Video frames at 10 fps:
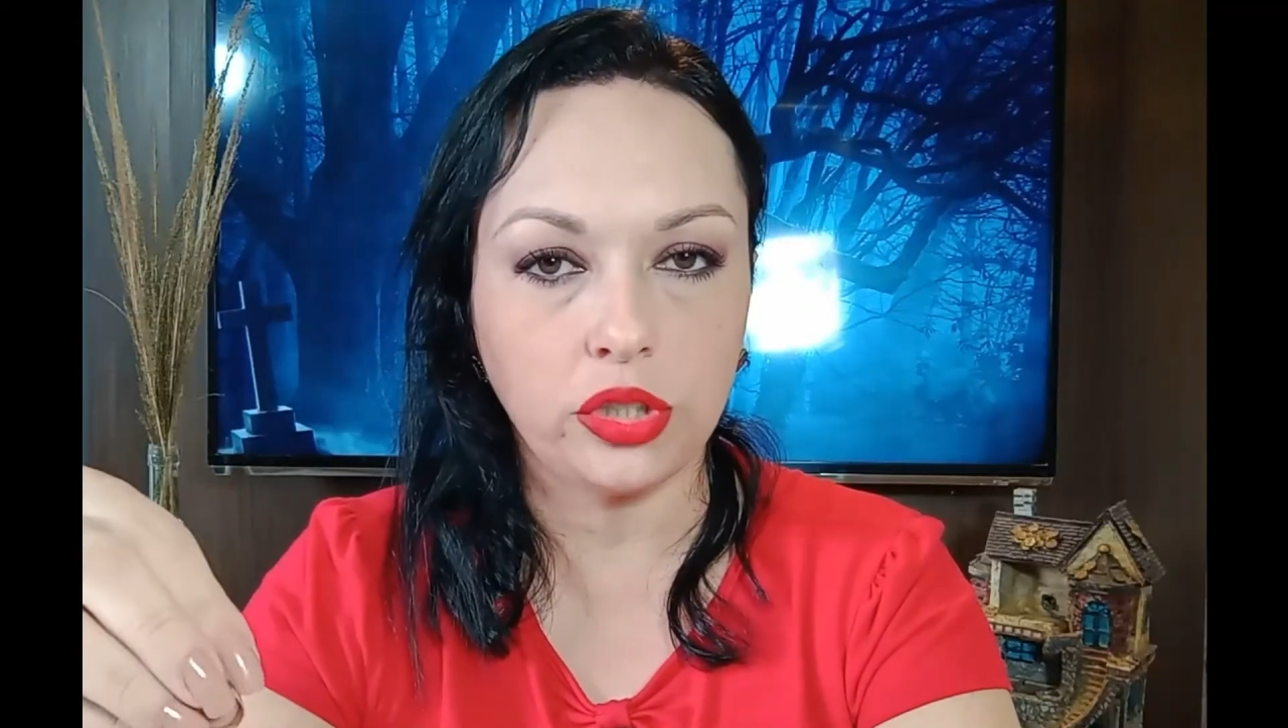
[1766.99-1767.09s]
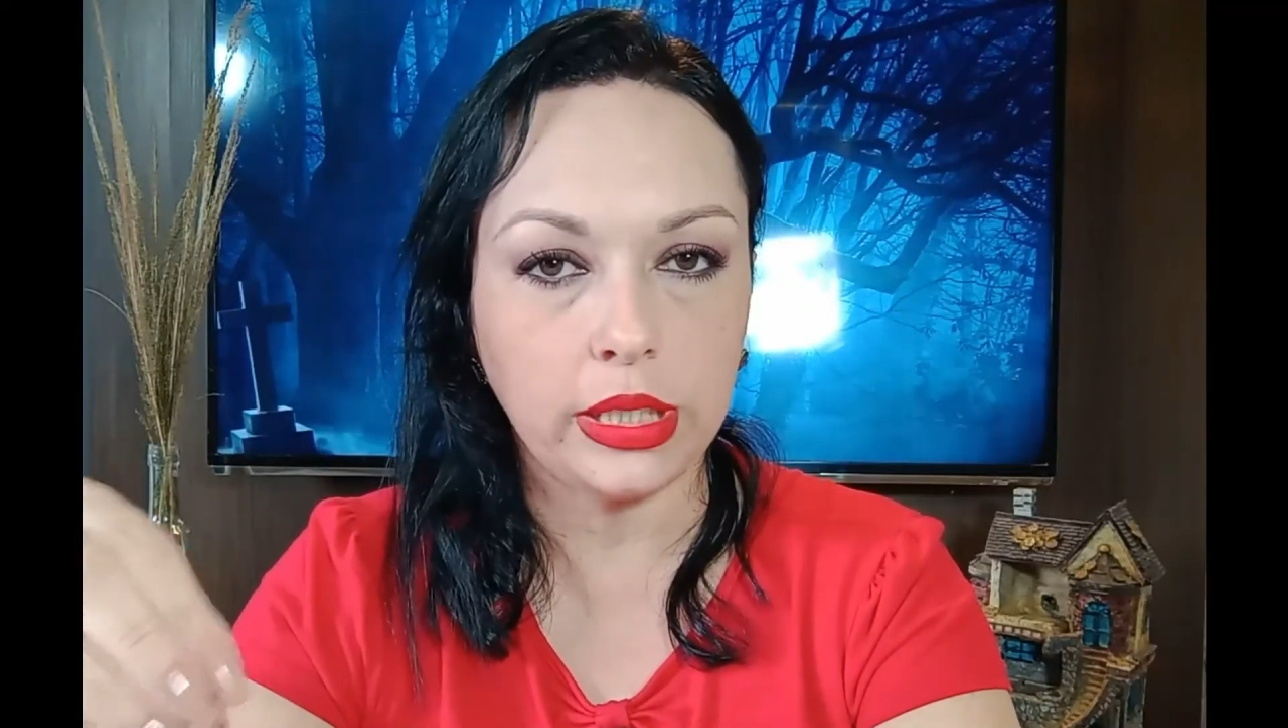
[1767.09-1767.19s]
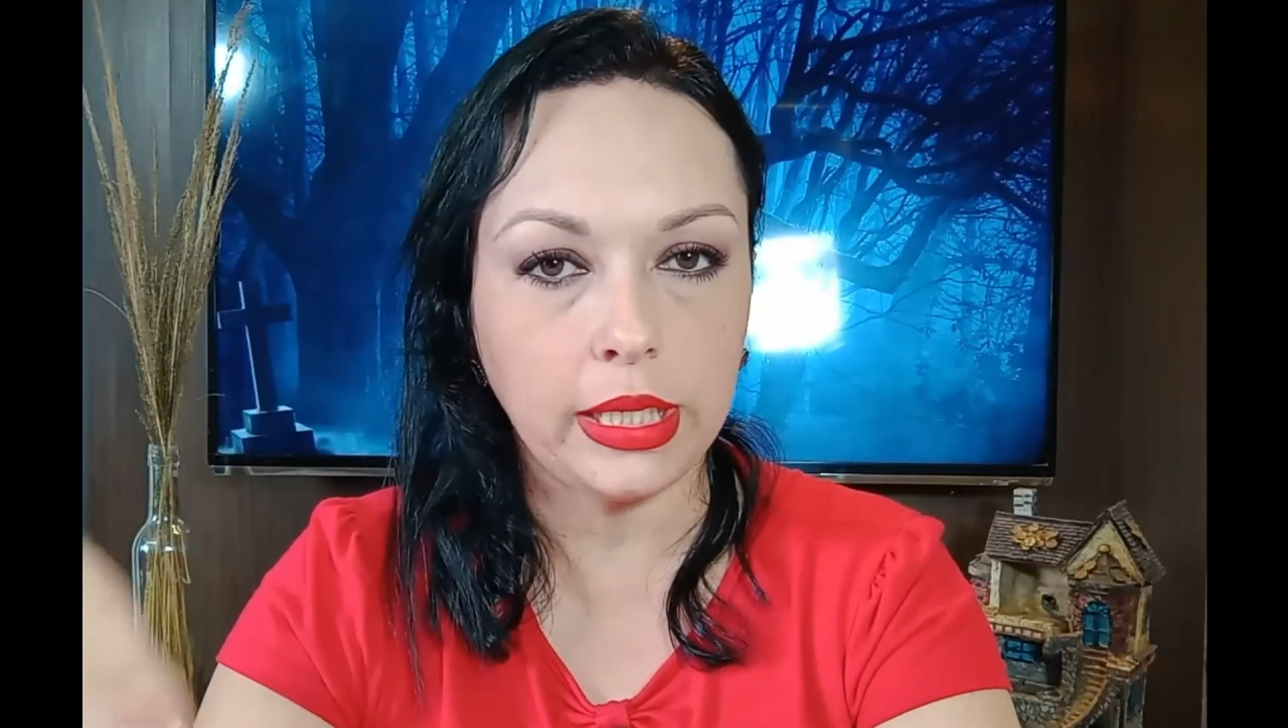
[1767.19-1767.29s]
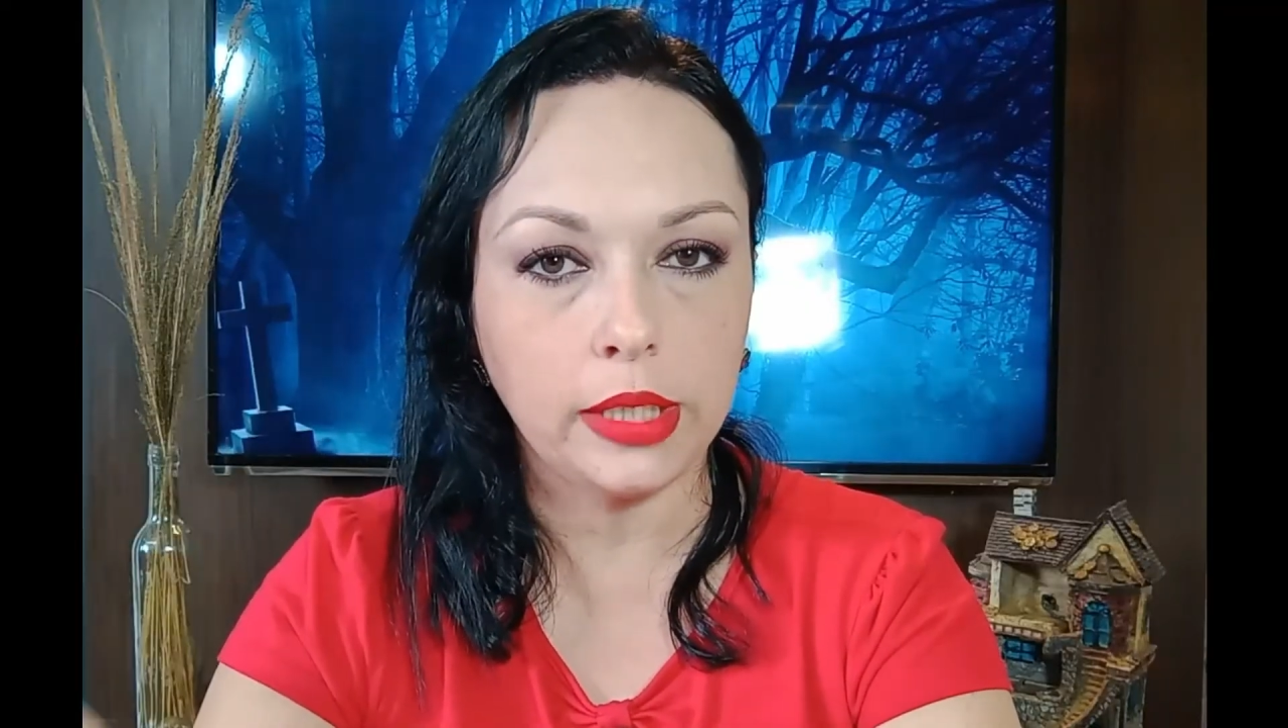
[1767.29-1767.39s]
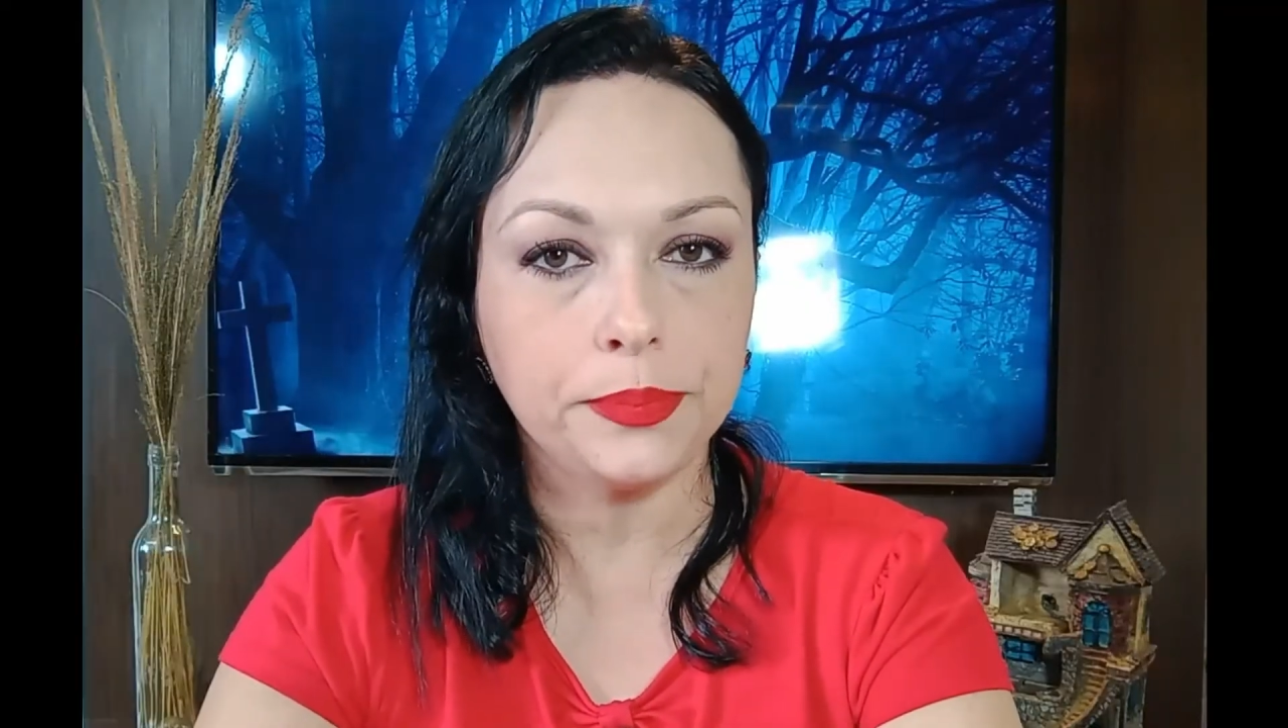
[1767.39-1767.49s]

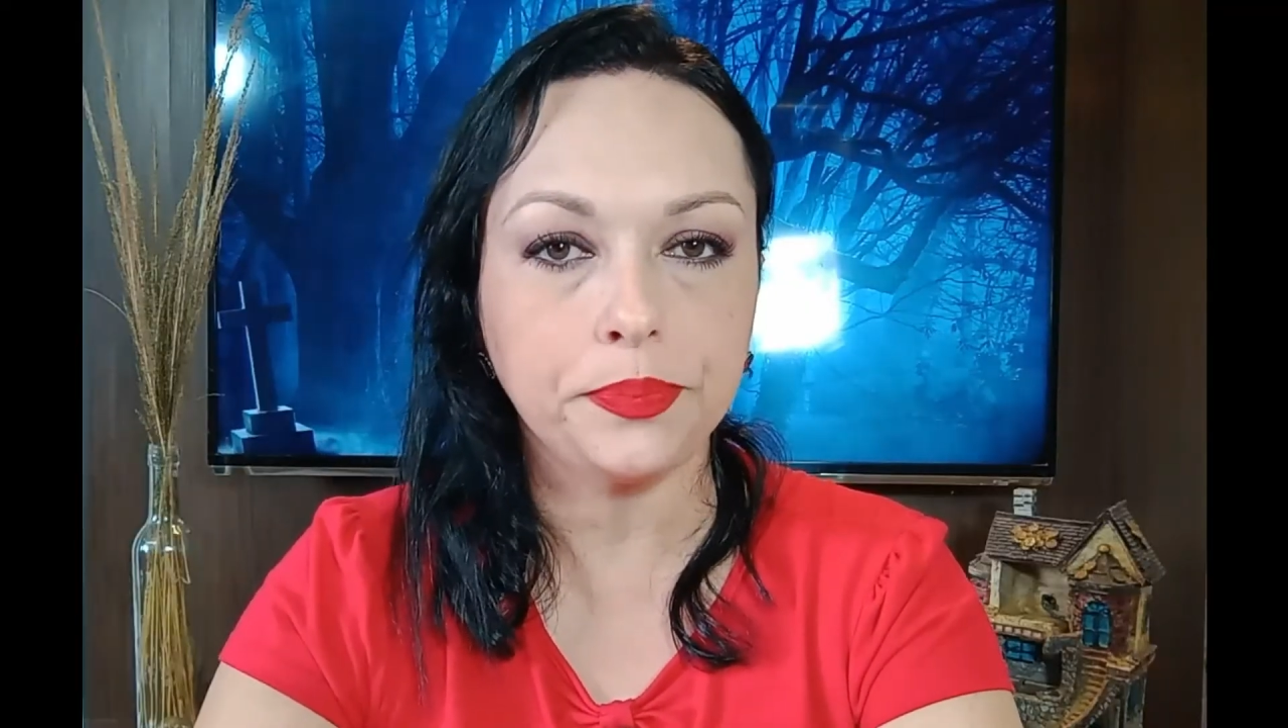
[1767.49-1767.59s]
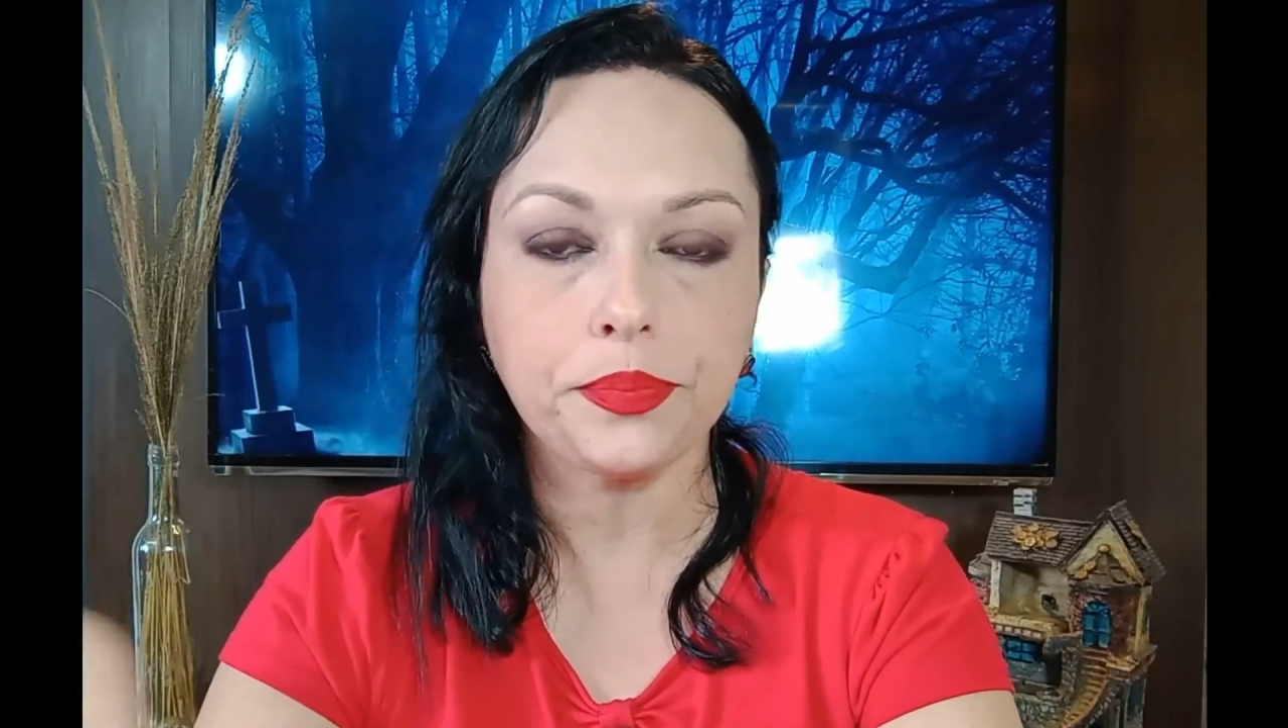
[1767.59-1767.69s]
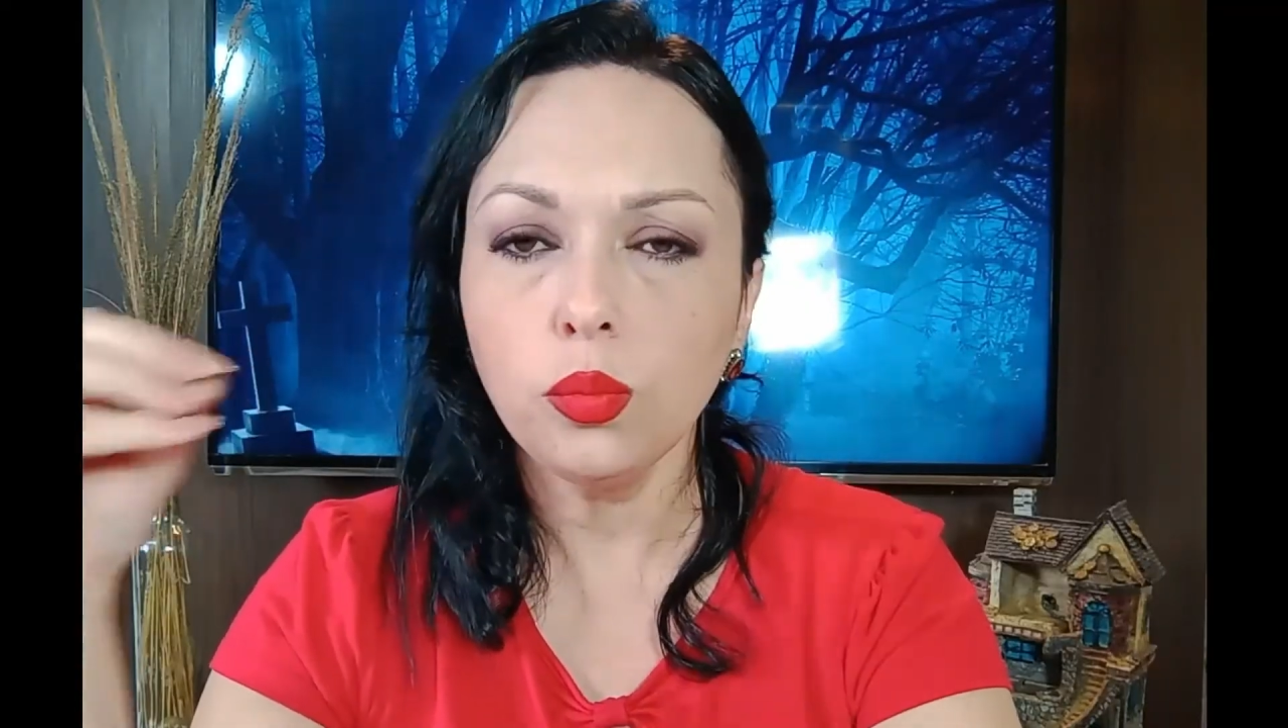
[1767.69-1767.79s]
janela.